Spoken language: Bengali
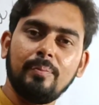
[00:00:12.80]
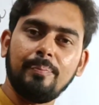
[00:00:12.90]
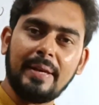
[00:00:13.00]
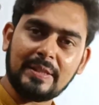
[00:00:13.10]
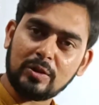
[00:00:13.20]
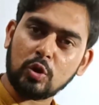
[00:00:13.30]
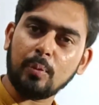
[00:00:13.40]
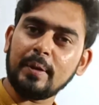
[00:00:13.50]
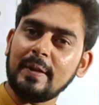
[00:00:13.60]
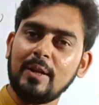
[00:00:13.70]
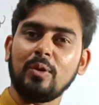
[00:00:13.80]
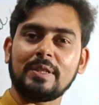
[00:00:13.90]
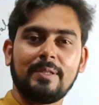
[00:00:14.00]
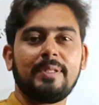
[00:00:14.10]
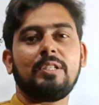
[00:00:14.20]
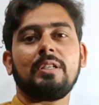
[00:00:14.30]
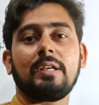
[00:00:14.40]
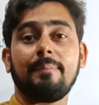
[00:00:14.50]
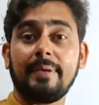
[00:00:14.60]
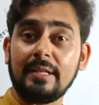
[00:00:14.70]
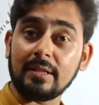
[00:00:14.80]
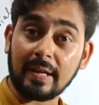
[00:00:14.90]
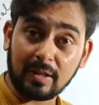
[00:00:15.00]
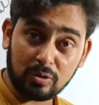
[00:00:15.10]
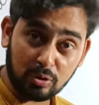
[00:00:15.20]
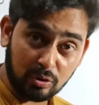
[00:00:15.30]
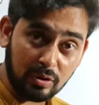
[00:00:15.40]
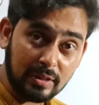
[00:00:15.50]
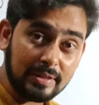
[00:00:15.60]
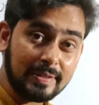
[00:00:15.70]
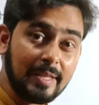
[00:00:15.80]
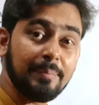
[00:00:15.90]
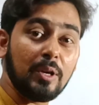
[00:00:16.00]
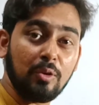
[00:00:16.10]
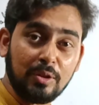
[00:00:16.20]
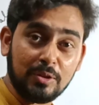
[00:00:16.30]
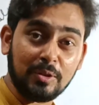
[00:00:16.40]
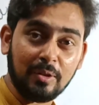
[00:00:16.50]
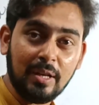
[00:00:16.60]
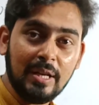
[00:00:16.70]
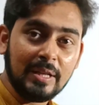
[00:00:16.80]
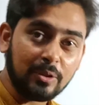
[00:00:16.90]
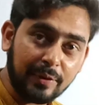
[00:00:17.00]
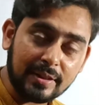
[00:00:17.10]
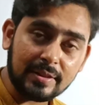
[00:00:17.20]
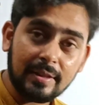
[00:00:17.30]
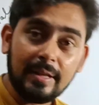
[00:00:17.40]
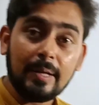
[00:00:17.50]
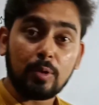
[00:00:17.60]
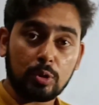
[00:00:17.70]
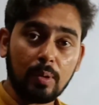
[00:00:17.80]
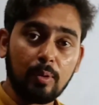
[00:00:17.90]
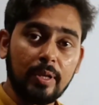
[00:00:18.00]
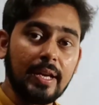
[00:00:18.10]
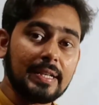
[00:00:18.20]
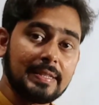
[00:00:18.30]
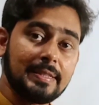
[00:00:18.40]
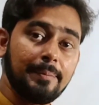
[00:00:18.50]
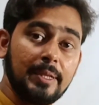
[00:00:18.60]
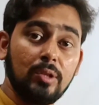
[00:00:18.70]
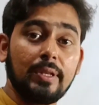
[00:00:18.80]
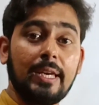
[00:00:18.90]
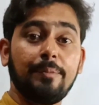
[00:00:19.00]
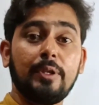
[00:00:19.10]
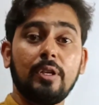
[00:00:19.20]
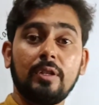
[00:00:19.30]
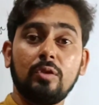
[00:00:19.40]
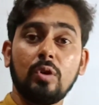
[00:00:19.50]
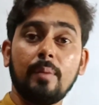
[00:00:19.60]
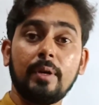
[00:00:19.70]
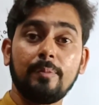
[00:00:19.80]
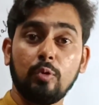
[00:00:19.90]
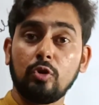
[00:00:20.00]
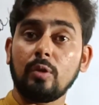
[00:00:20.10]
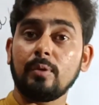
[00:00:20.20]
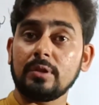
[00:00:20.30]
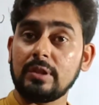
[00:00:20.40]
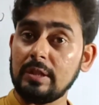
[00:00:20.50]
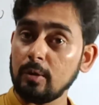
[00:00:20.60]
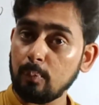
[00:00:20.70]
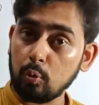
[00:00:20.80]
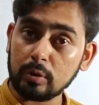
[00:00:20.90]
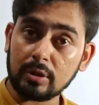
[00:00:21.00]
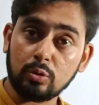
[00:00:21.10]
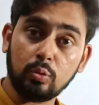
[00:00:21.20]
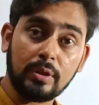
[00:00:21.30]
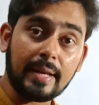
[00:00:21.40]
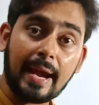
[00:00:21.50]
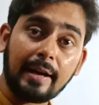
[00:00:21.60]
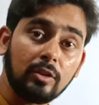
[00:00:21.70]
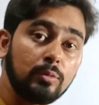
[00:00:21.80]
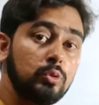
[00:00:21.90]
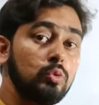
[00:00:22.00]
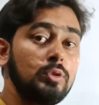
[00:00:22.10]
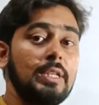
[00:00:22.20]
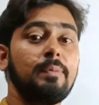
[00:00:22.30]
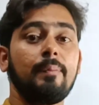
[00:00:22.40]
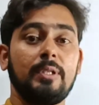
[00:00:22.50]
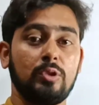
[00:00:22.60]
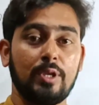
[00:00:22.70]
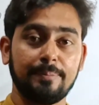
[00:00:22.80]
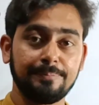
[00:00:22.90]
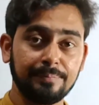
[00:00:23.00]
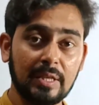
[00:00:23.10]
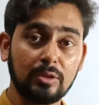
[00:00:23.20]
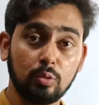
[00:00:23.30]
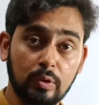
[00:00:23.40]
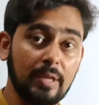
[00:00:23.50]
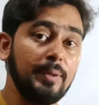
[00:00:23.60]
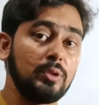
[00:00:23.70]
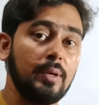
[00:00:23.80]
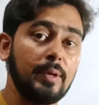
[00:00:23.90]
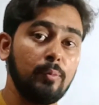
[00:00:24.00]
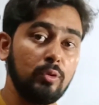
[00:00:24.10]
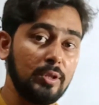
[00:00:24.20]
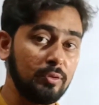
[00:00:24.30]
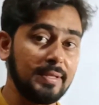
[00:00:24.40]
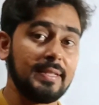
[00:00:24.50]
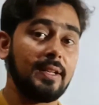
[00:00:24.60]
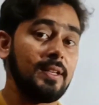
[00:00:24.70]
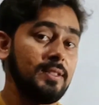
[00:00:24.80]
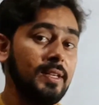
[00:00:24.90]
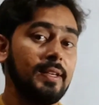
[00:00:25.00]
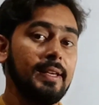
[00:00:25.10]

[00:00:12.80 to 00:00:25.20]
বেশি সময় নিলেও আজকে ভিডিওটা কমপ্লিটলি দেখার জন্য স্কিপ না করার জন্য তো ফ্রেন্ডস প্রথমে বলি আজকে যে ভিডিওটা এই ভিডিওটা কিন্তু আমার পরিকল্পনা ছিল পূজার ছুটির একদম শুরুতেই পাবলিশ করা কিন্তু দুঃখের বিষয় আমার বলতে কোনো দ্বিধা নেই যে